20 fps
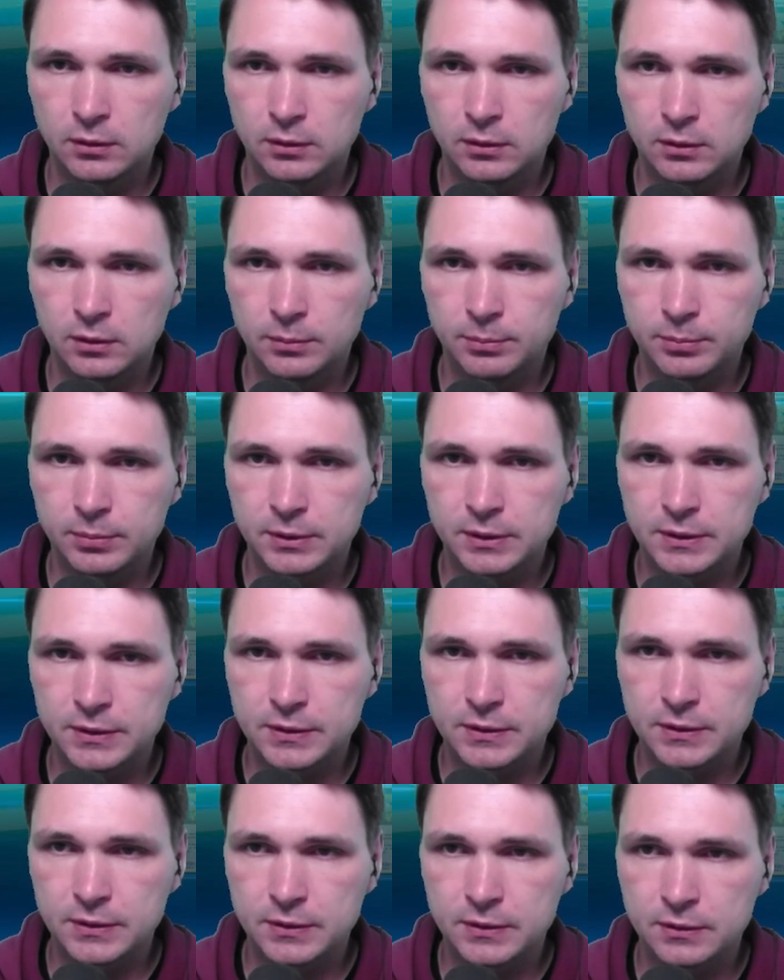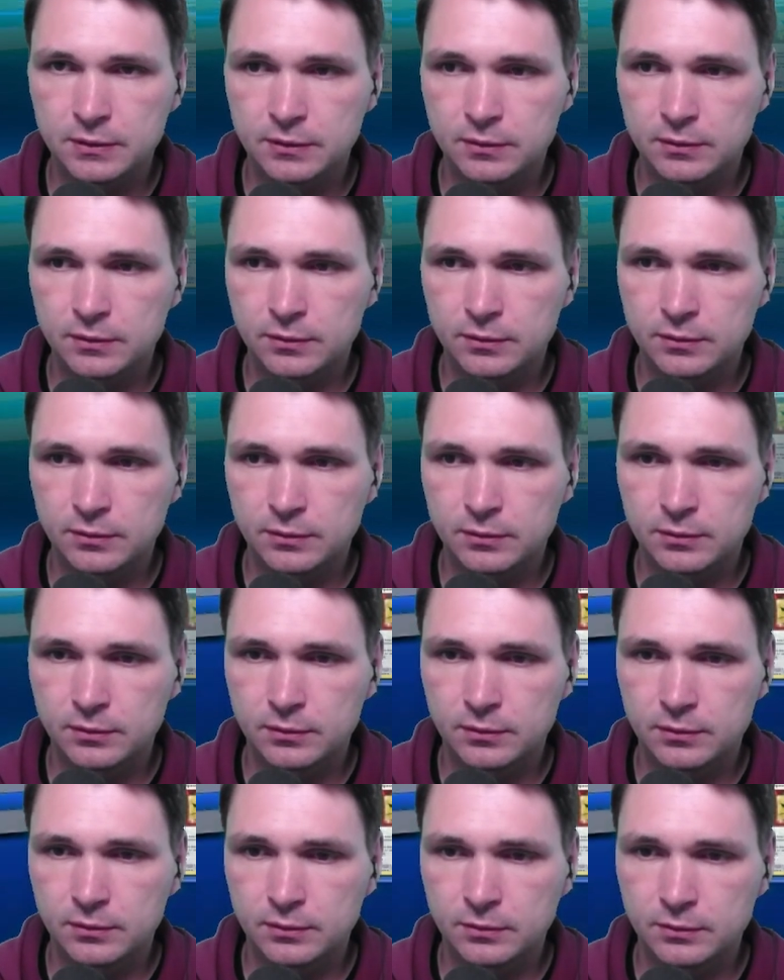ob das,
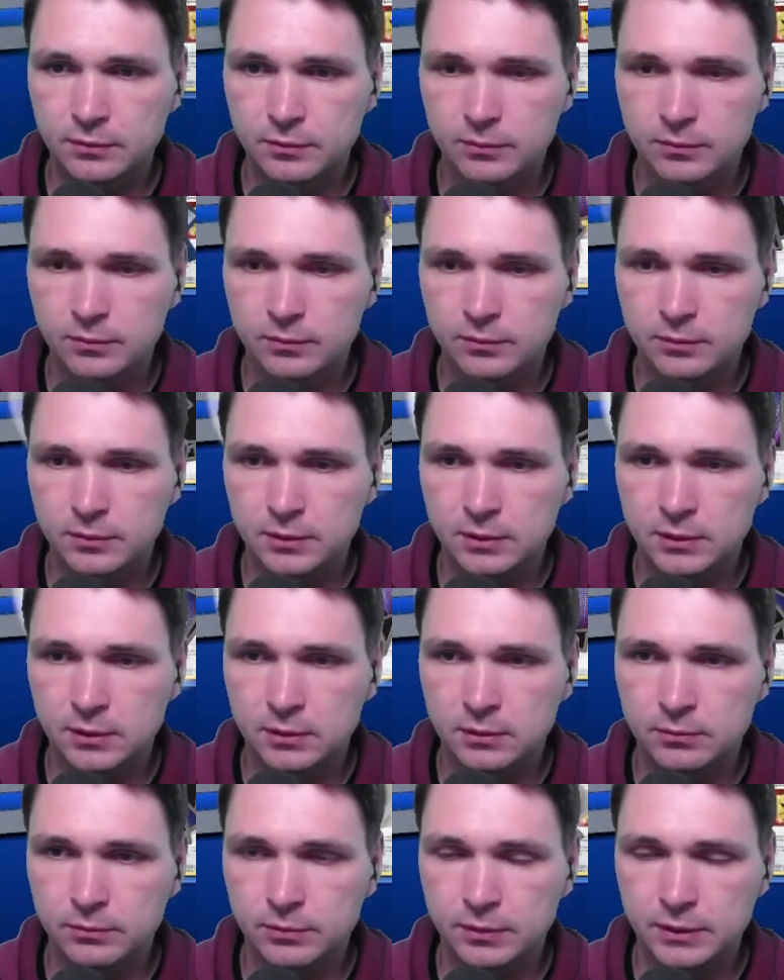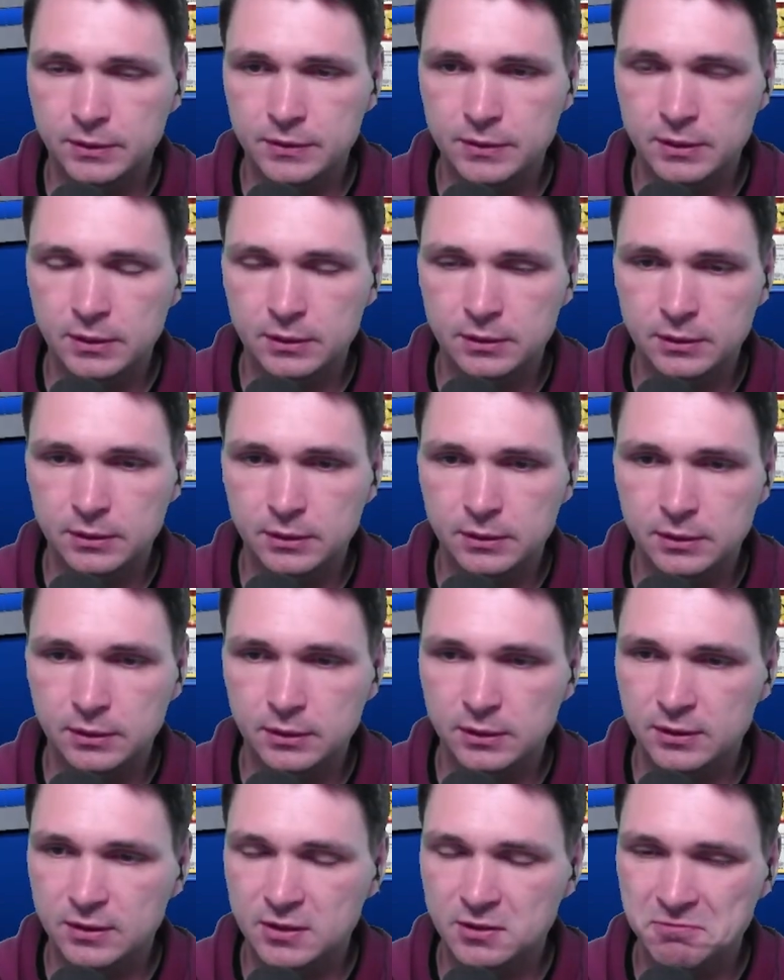ja, wie gesagt, richtig
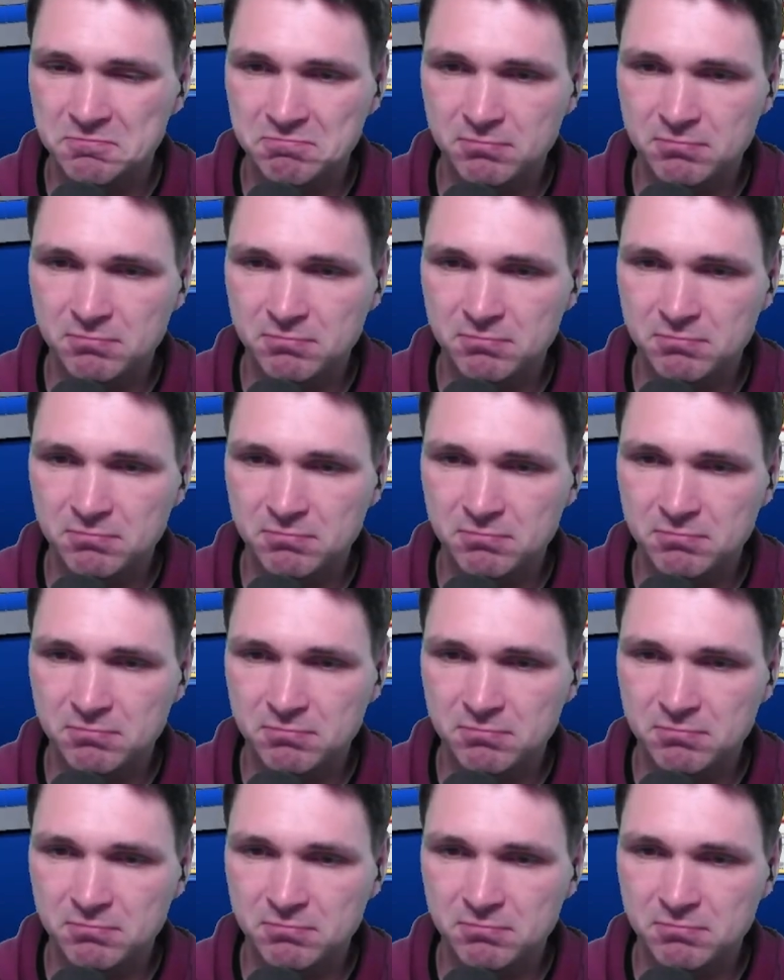ist.